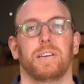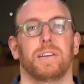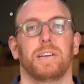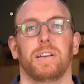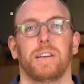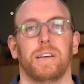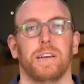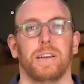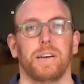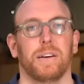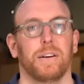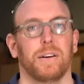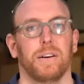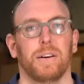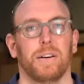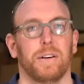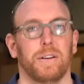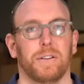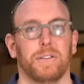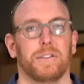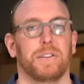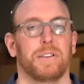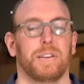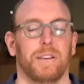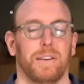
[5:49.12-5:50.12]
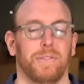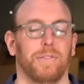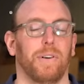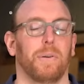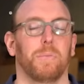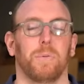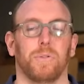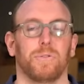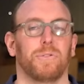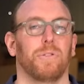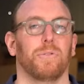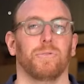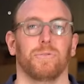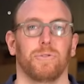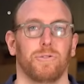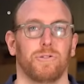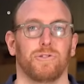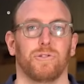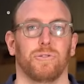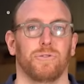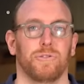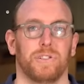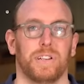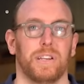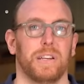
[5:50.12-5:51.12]
qu'il est, euh, est, vraiment temps de le
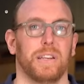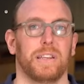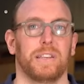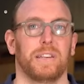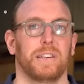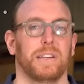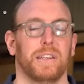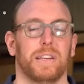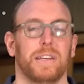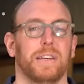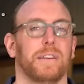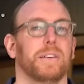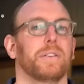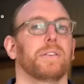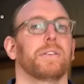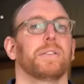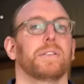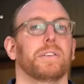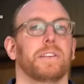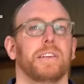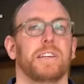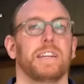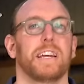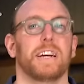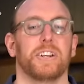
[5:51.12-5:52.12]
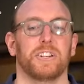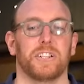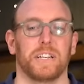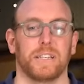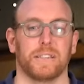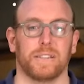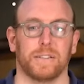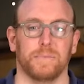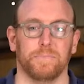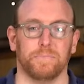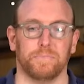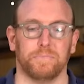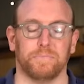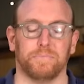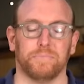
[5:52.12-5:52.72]
changer et qu'il est, qu'il est HS.